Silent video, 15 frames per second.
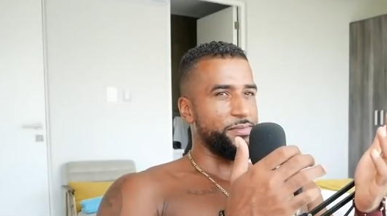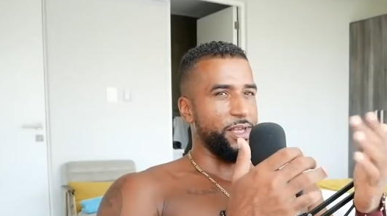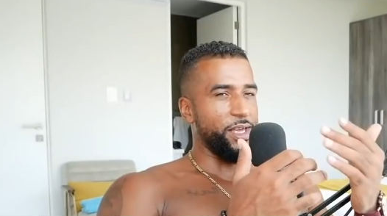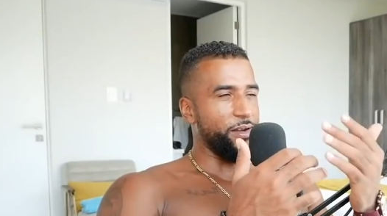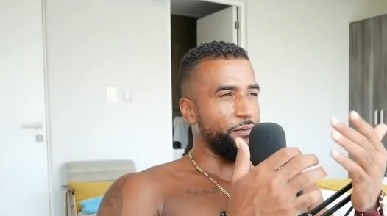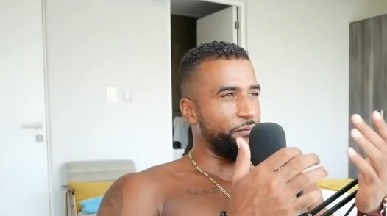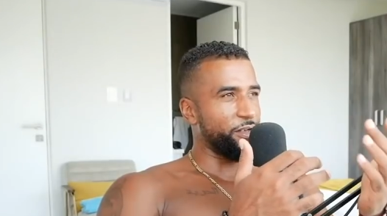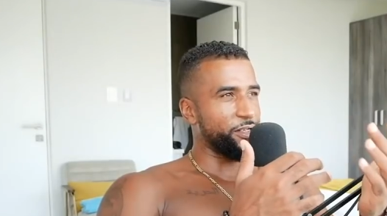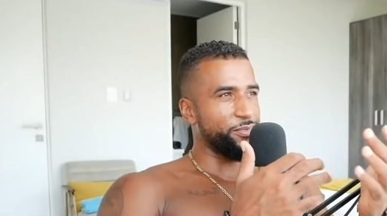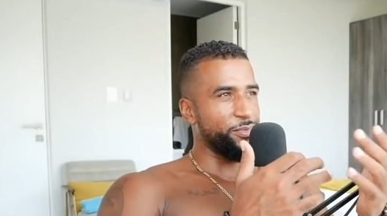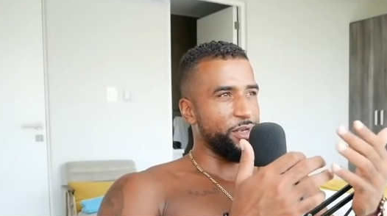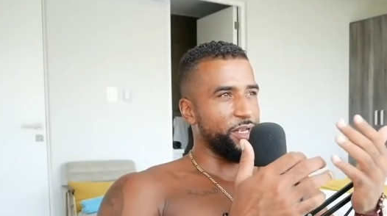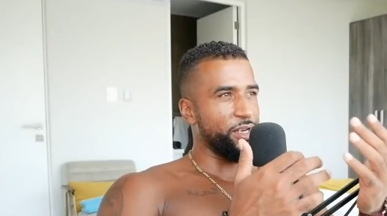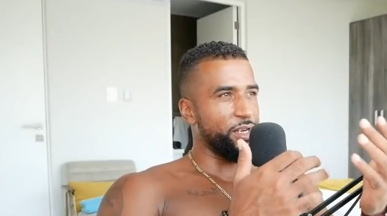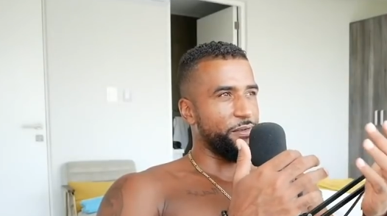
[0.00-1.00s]
irgendwas
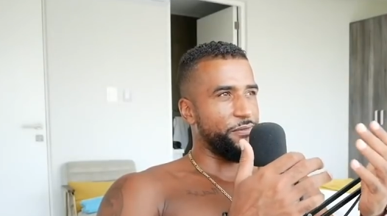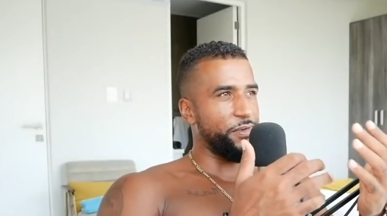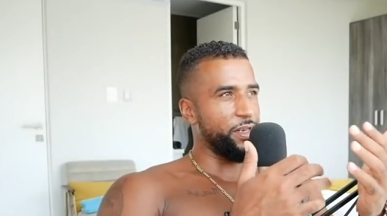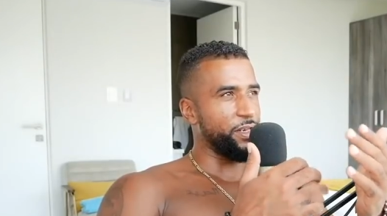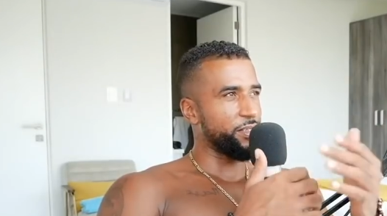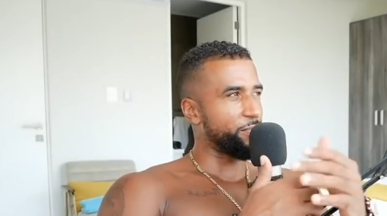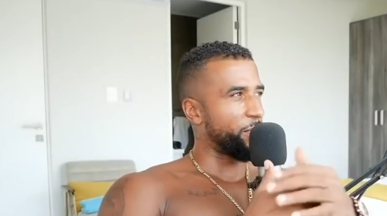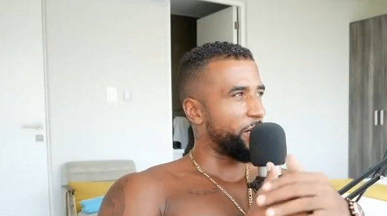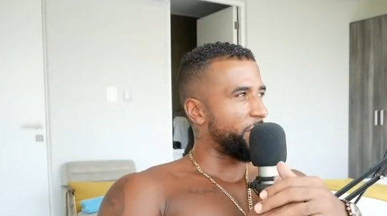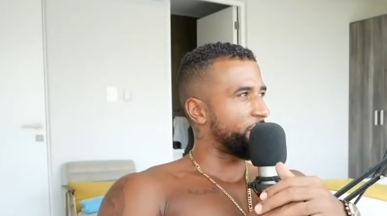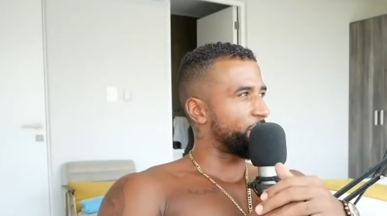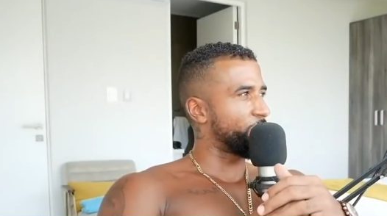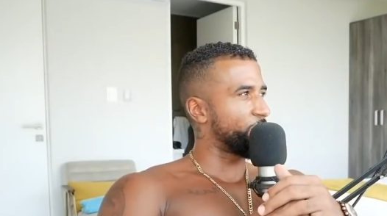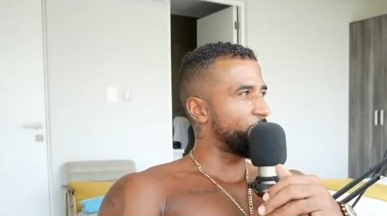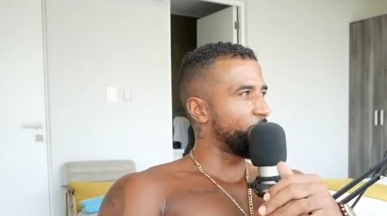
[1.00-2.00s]
mit irgendeiner
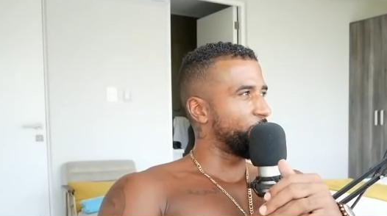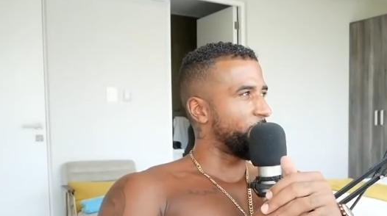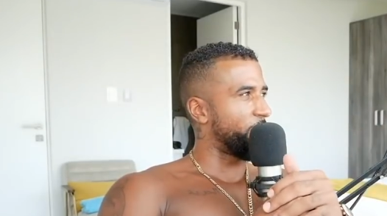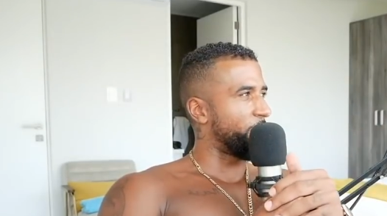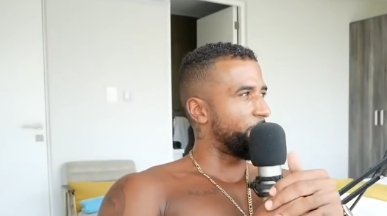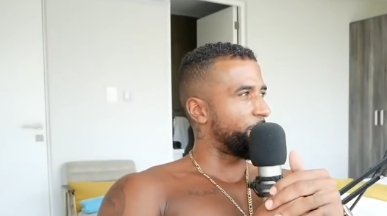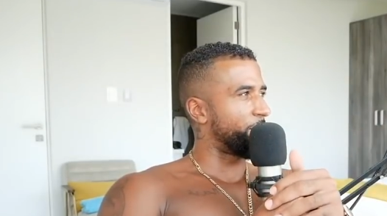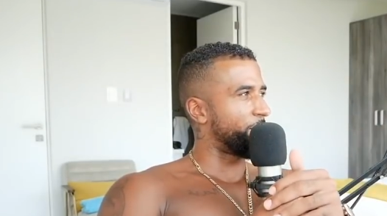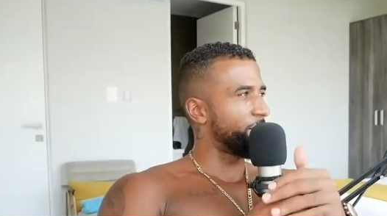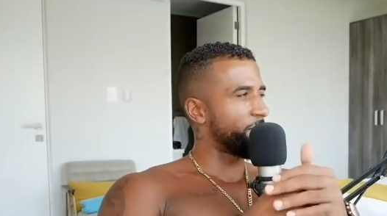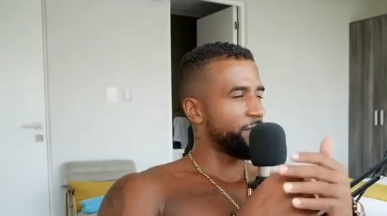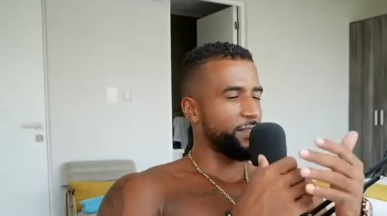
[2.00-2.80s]
Fitnessmarke zu tun haben,